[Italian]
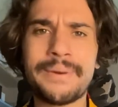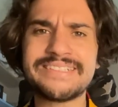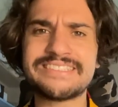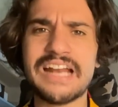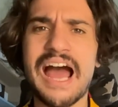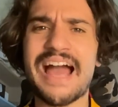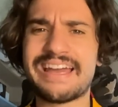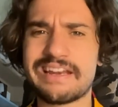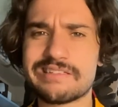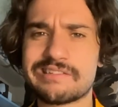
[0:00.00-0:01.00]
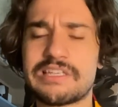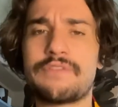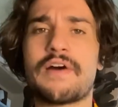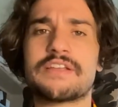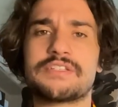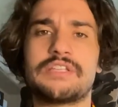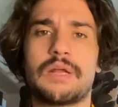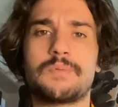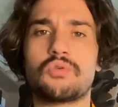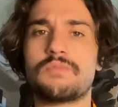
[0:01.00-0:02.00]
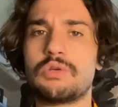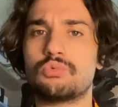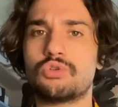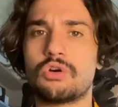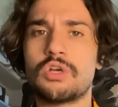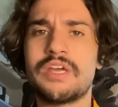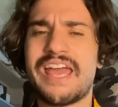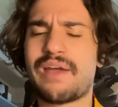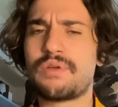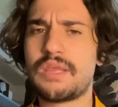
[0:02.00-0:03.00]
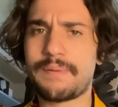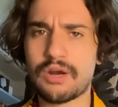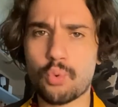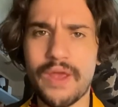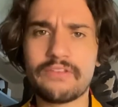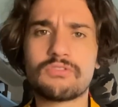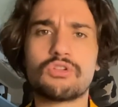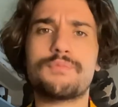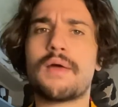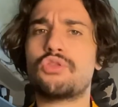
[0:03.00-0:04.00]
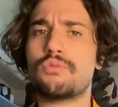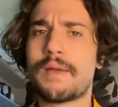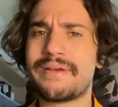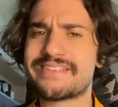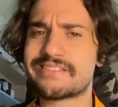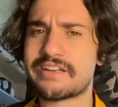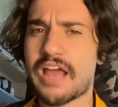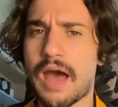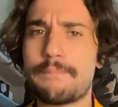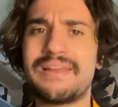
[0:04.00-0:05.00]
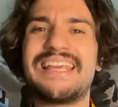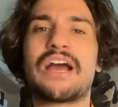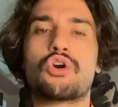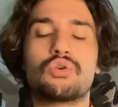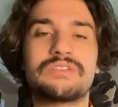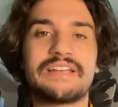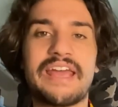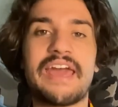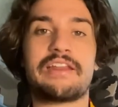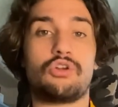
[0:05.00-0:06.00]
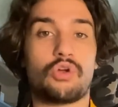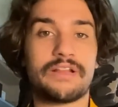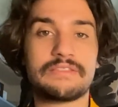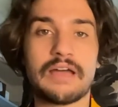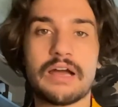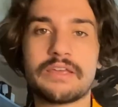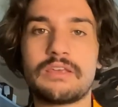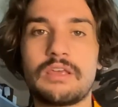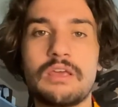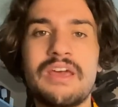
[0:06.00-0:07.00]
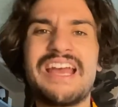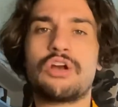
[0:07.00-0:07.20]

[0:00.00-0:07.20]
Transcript: partirà aggressiva sin dal primo minuto e quindi per questo de- dobbiamo essere abili a contenere i loro attacchi,